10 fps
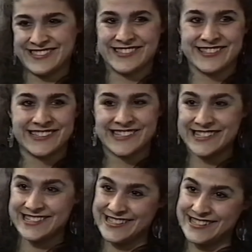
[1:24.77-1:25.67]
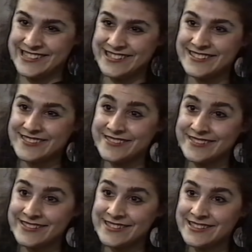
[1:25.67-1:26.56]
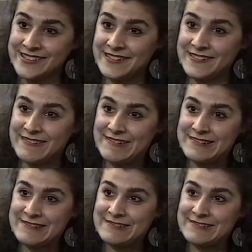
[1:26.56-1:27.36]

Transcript: mais, est-ce que vous ambitionnez d'être une diva